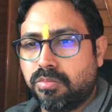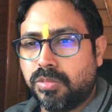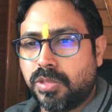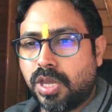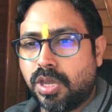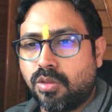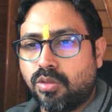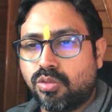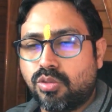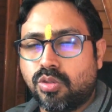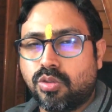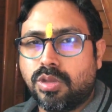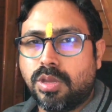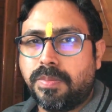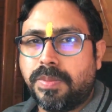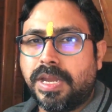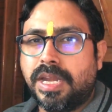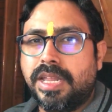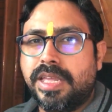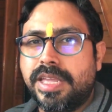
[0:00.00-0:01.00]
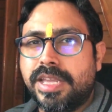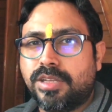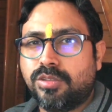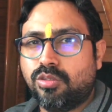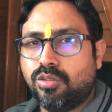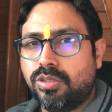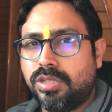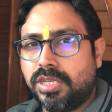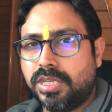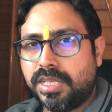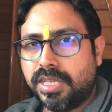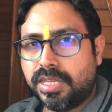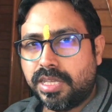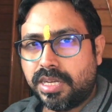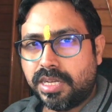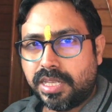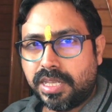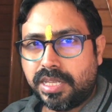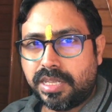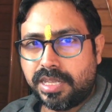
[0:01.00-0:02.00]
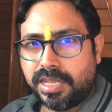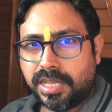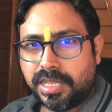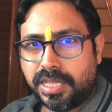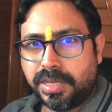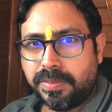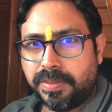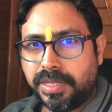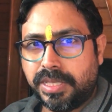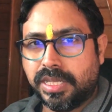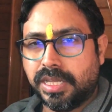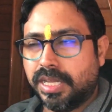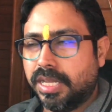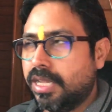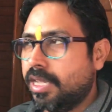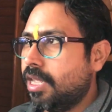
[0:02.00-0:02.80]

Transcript: क्या कुछ होगा पहले एक दो दिन के करके किया था बंद